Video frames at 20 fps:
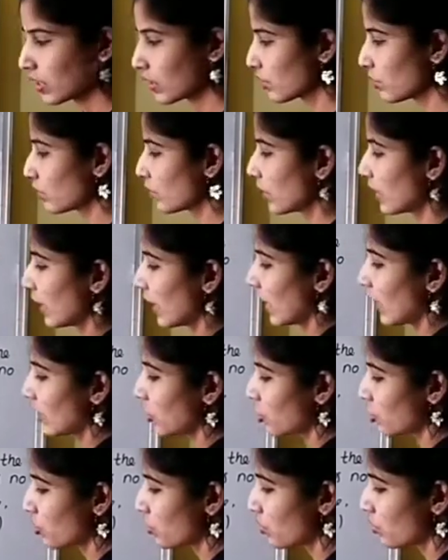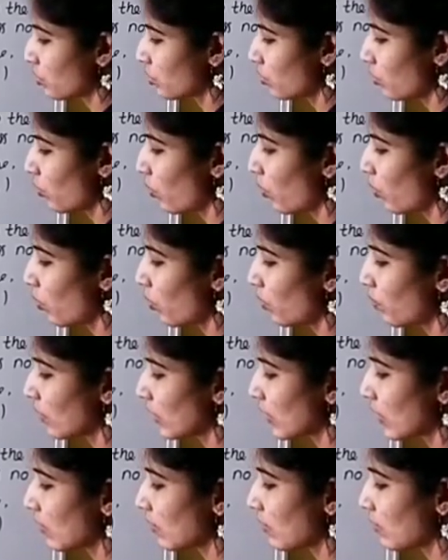क्योंकि एच टू ओ
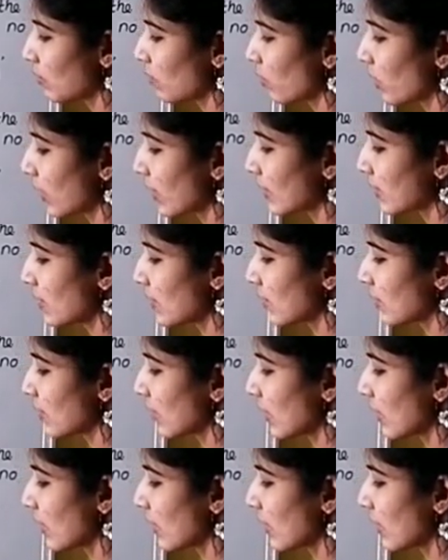मतलब हम लोग कैसे लिखते